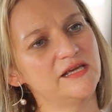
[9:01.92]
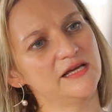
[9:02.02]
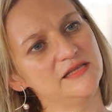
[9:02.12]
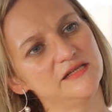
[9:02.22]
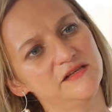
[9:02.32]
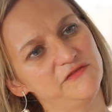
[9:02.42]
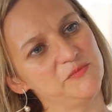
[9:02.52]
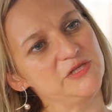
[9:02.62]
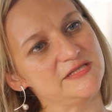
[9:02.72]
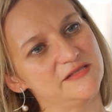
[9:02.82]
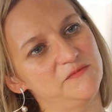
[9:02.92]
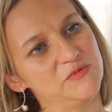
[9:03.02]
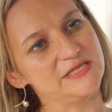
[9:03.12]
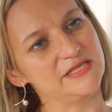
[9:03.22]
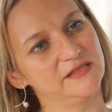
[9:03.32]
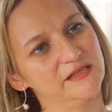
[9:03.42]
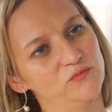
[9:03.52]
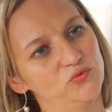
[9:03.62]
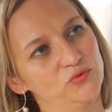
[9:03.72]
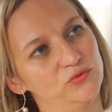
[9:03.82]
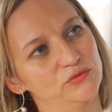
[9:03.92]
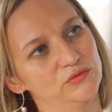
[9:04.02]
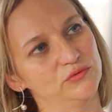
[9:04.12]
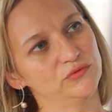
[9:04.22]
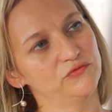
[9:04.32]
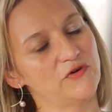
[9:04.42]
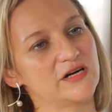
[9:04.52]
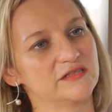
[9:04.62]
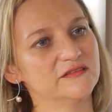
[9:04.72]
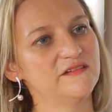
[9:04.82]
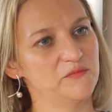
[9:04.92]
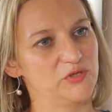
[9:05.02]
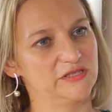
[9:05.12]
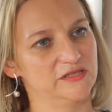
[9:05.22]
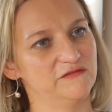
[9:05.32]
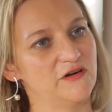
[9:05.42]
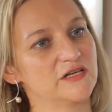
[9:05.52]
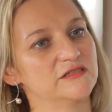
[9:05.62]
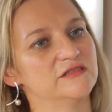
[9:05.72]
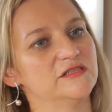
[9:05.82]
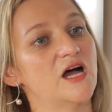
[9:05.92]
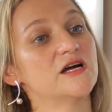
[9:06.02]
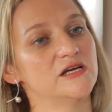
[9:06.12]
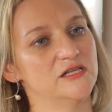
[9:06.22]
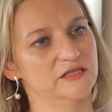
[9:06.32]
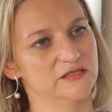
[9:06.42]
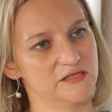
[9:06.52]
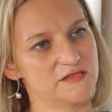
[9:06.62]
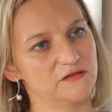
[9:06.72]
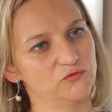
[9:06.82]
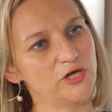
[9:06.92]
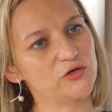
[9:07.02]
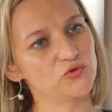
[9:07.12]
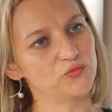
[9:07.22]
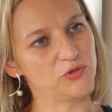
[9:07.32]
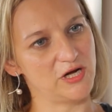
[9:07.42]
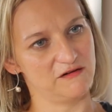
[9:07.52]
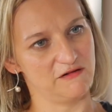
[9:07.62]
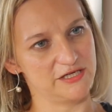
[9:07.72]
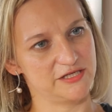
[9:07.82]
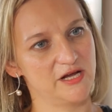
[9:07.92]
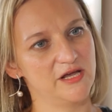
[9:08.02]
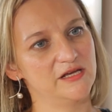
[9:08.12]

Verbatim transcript: kendilerine feminist demese de bu e, farklı temaları, farklı hak alanlarını savunan gruplar var.